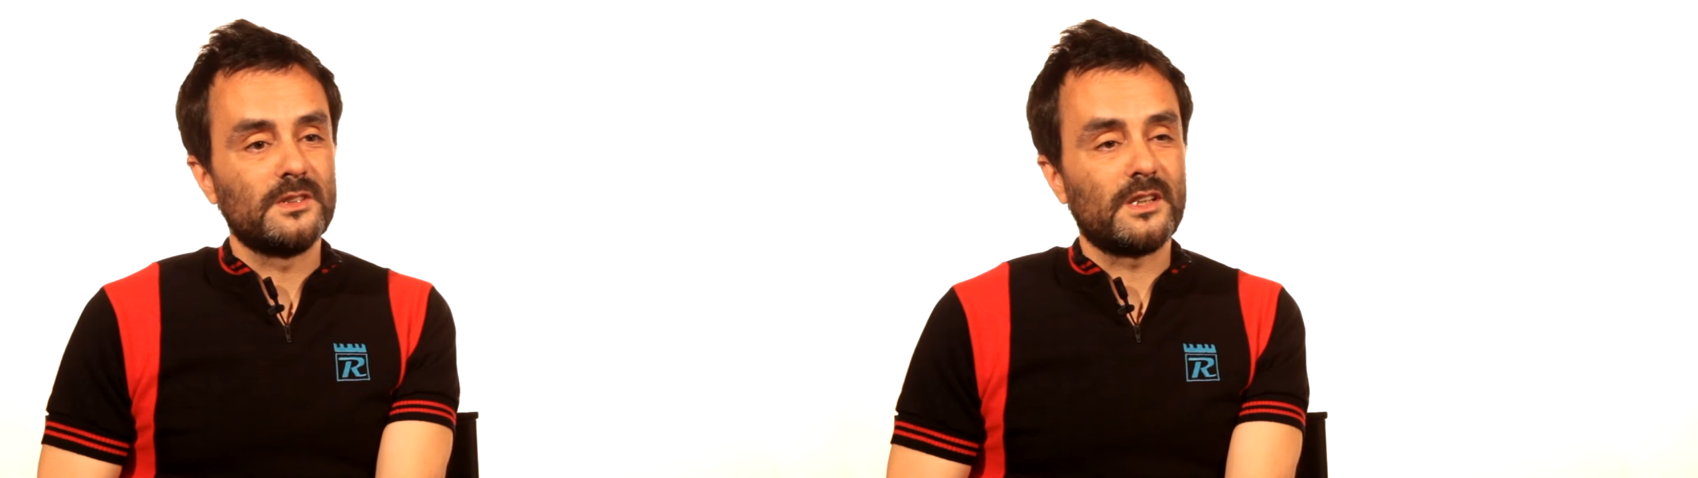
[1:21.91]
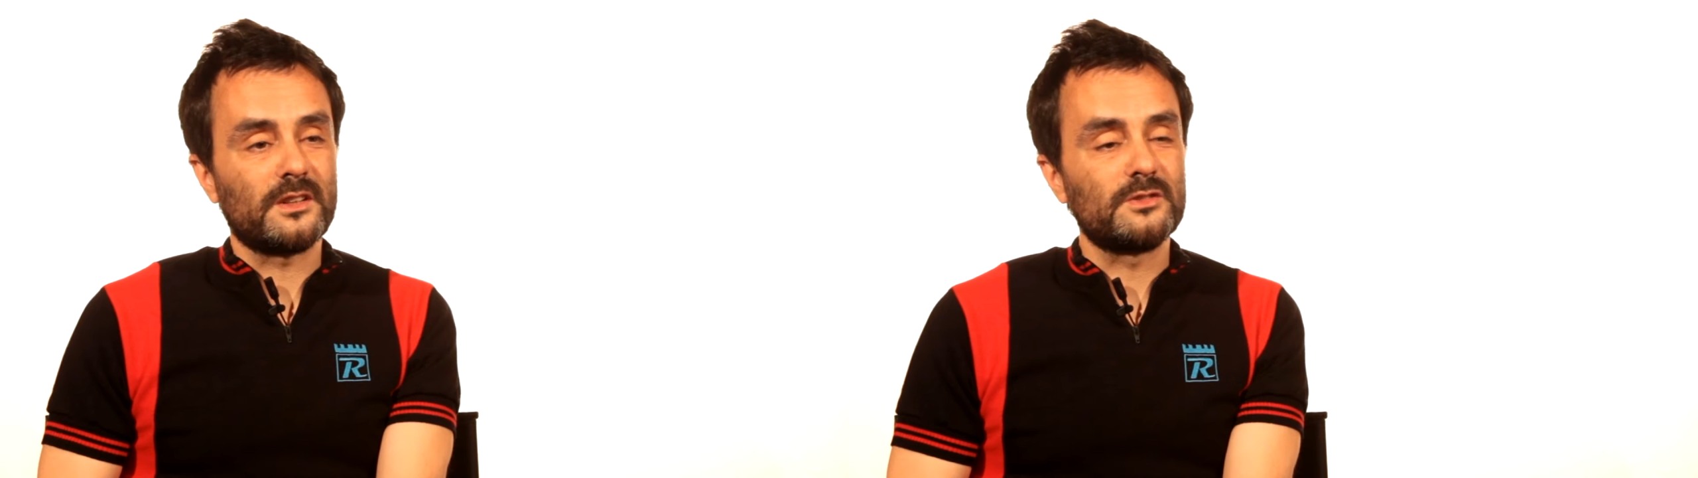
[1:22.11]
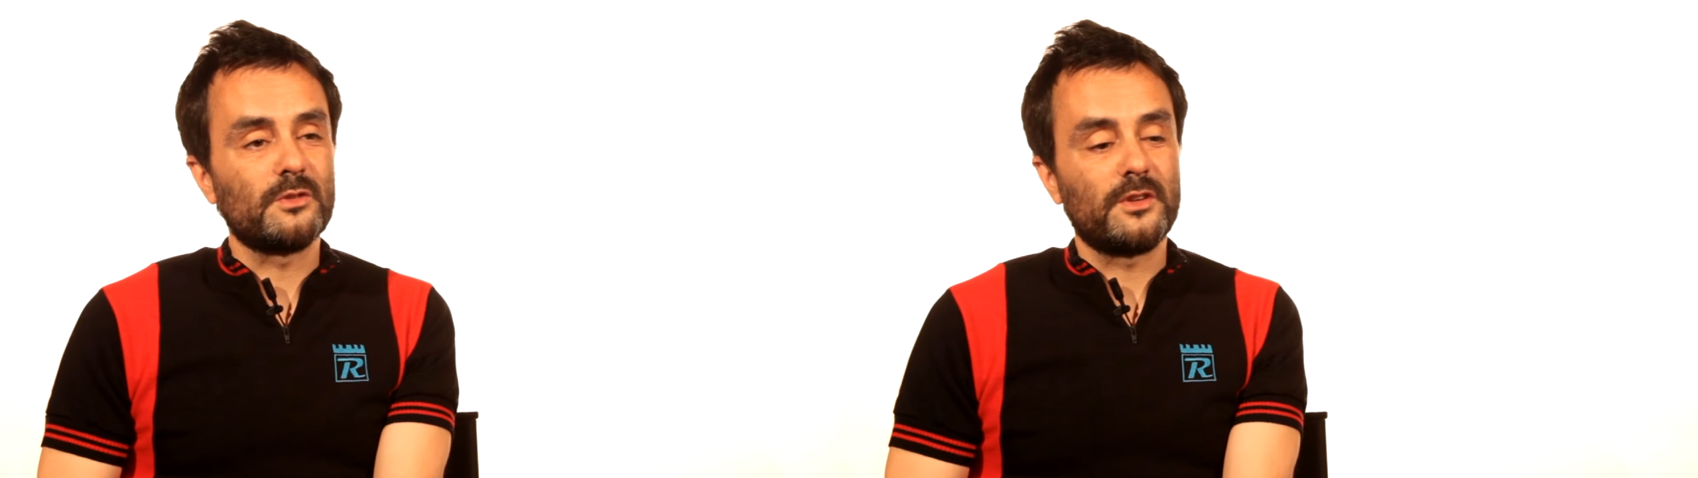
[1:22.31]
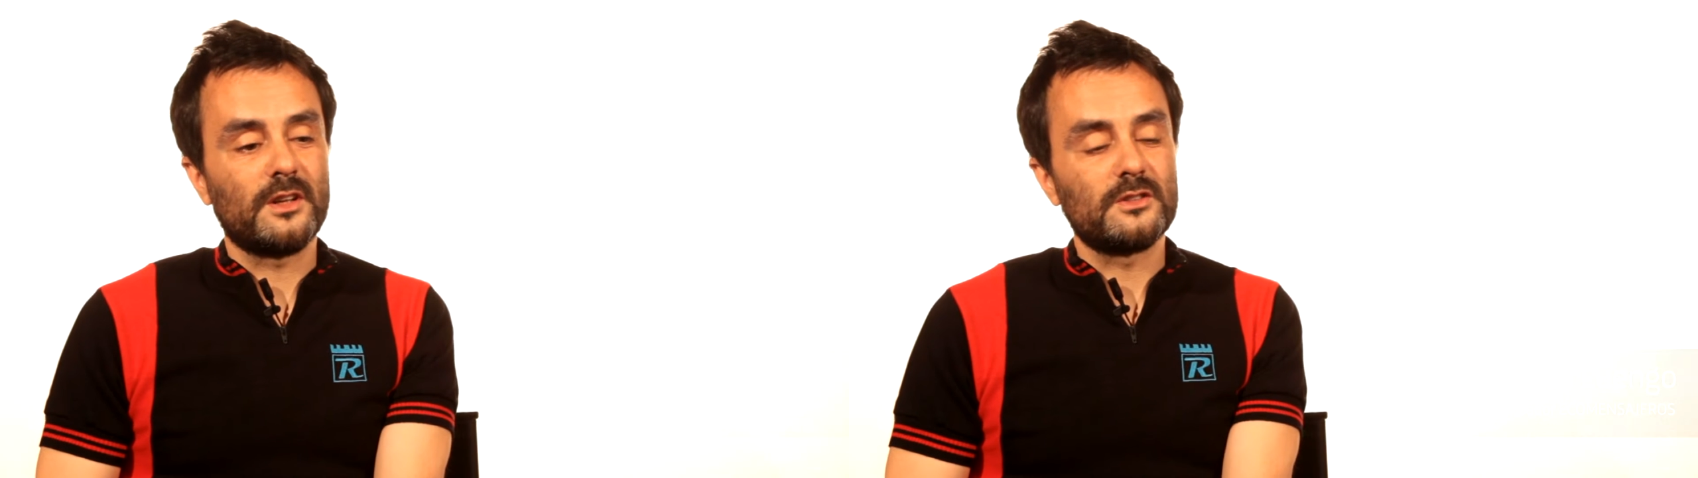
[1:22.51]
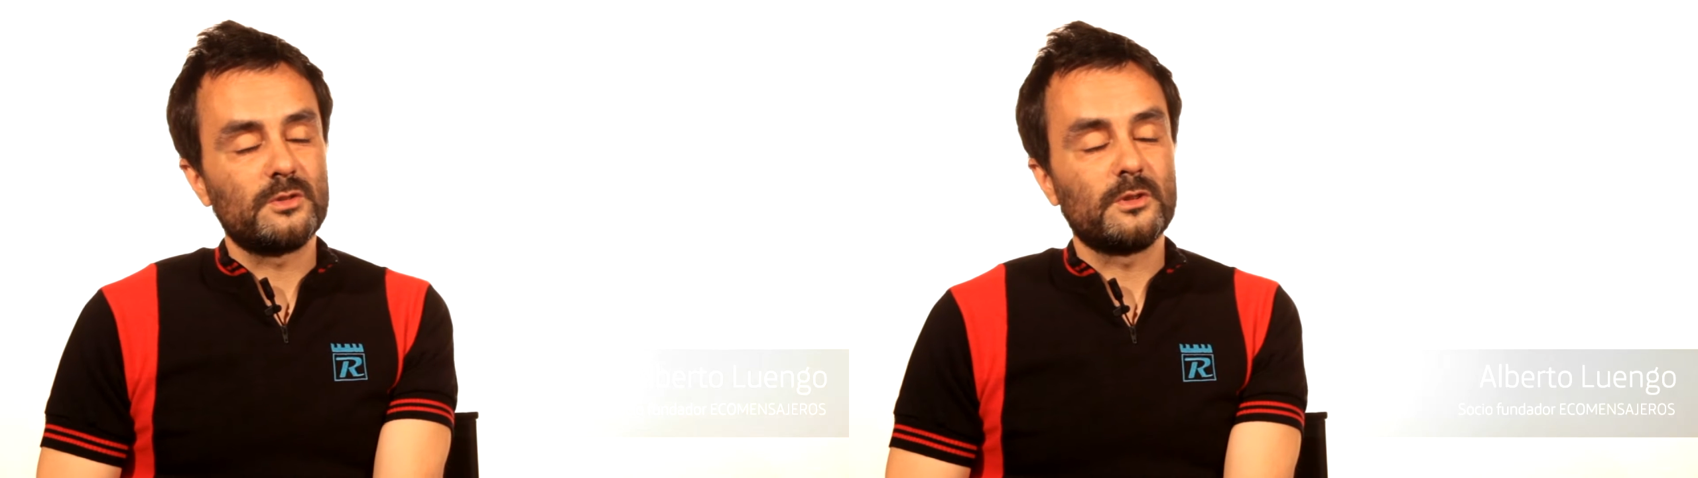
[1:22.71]
las redes
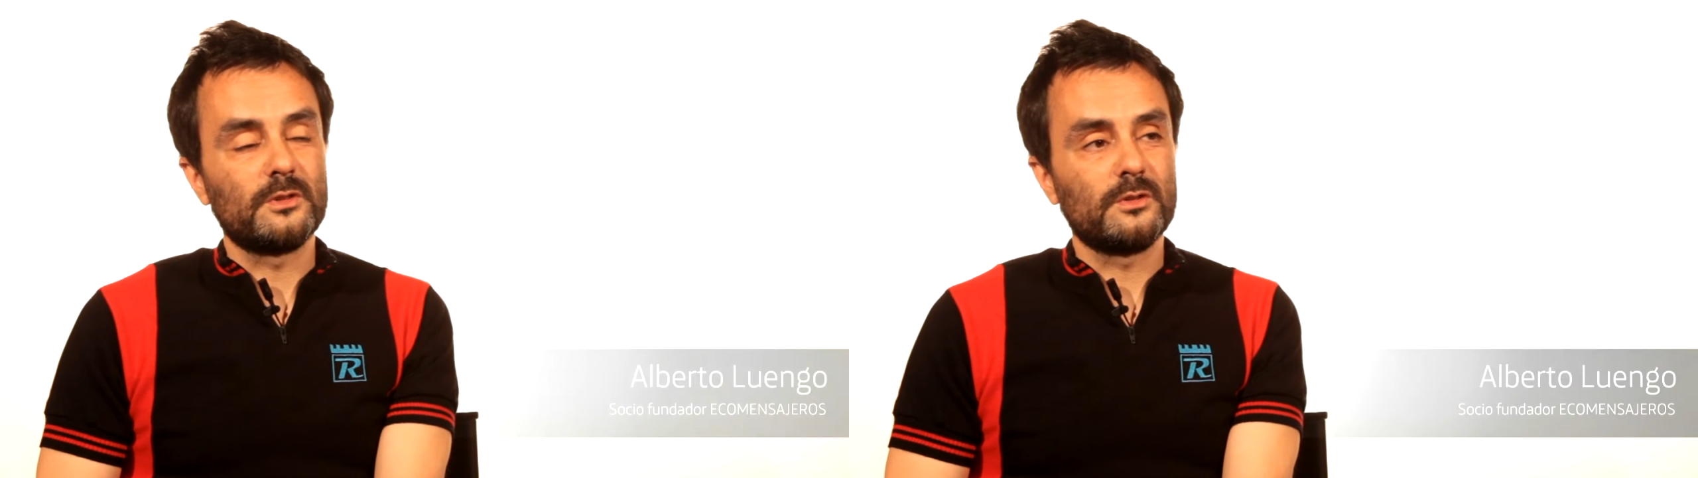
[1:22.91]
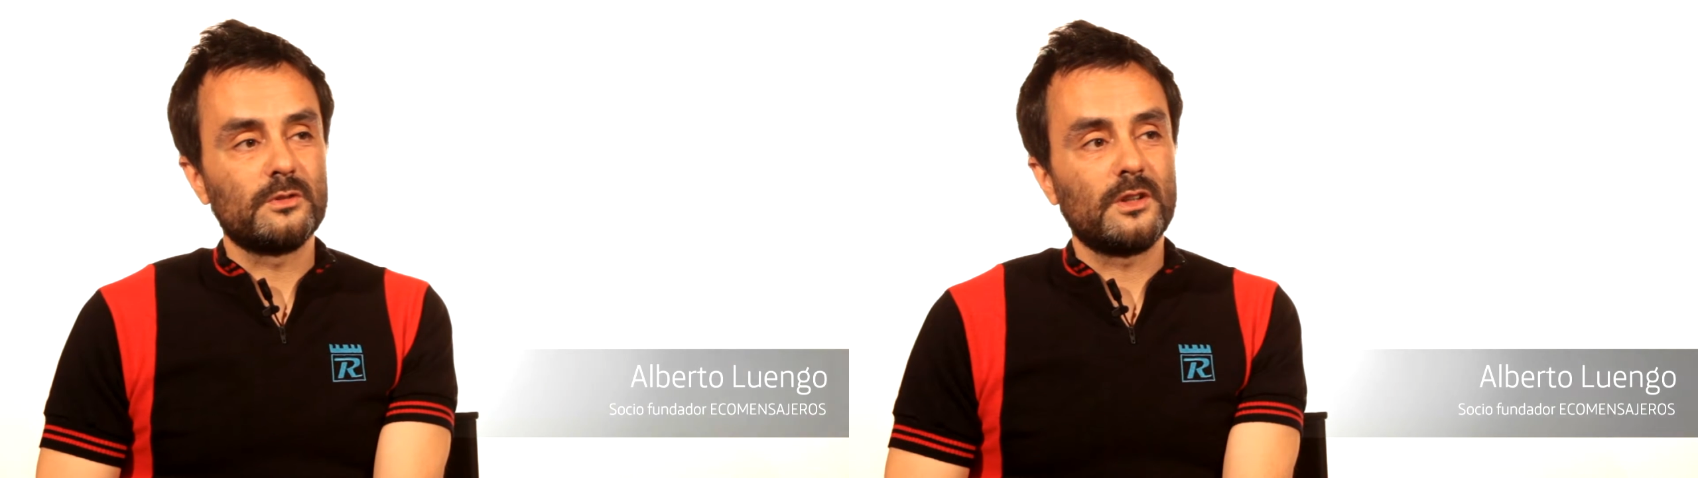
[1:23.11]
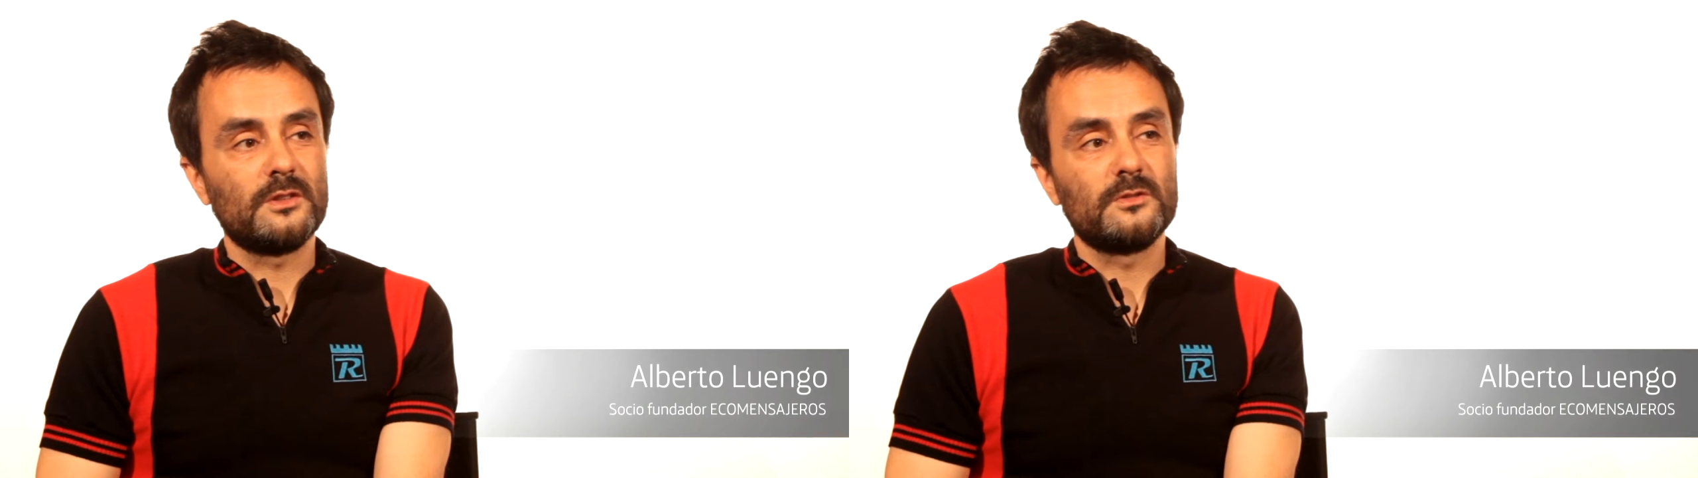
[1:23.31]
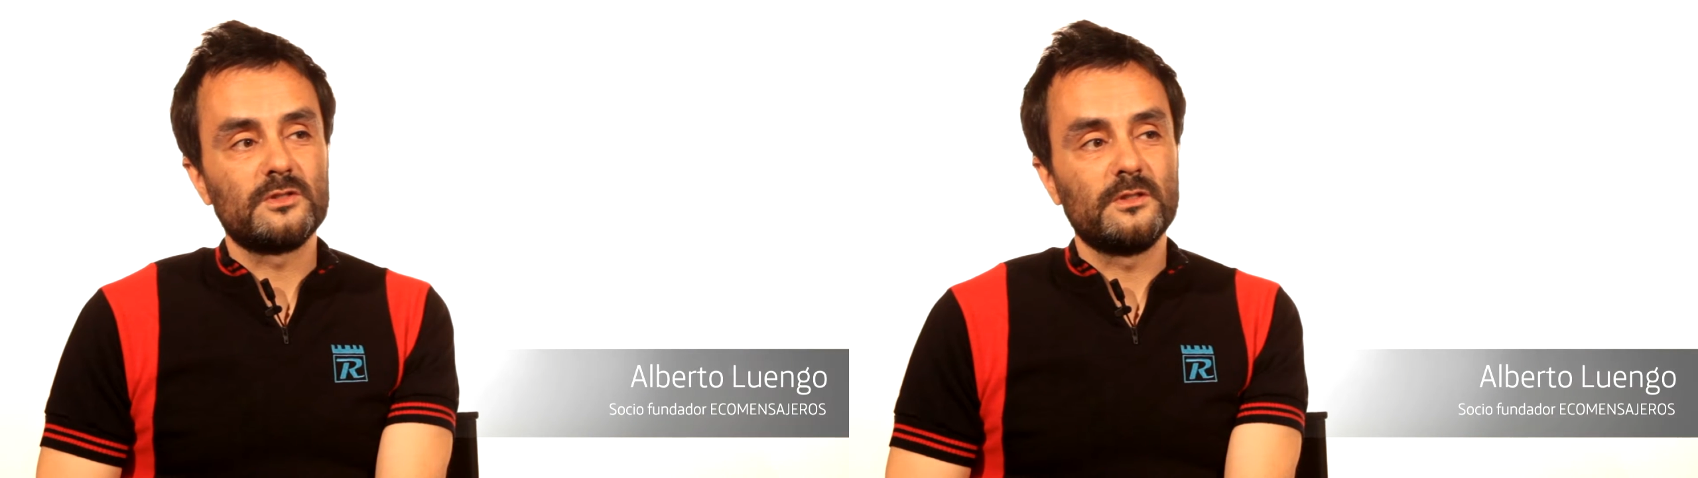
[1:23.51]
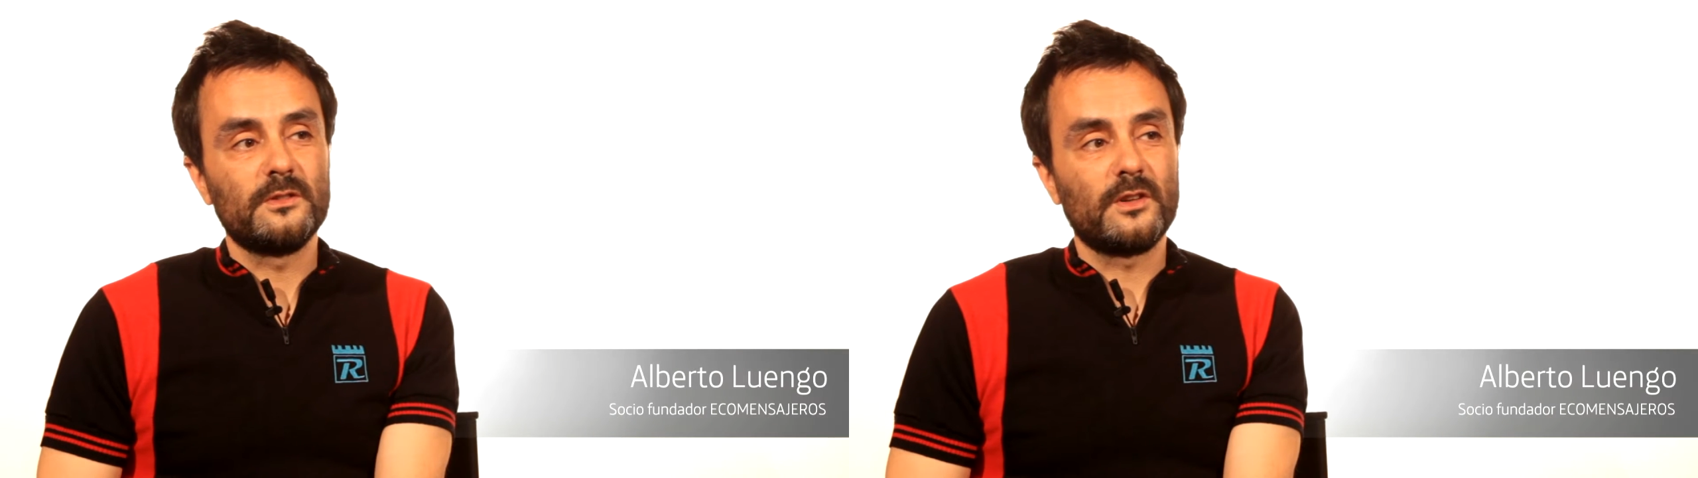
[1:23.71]
sociales sobre todo han
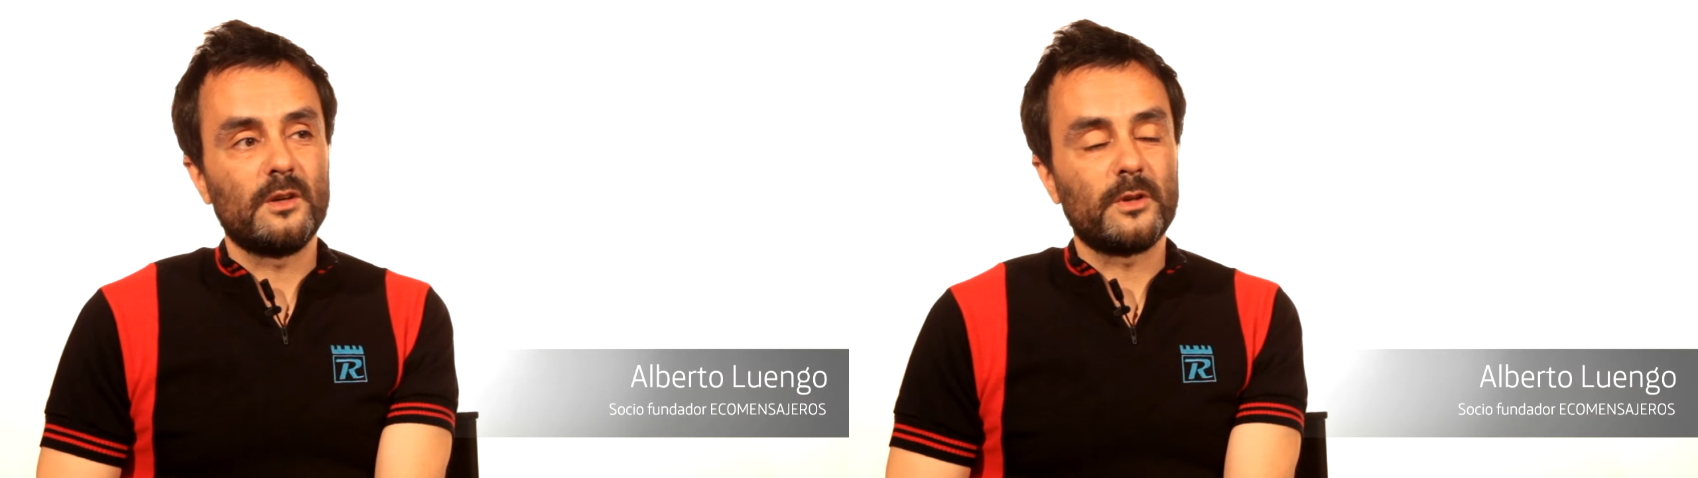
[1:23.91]
significado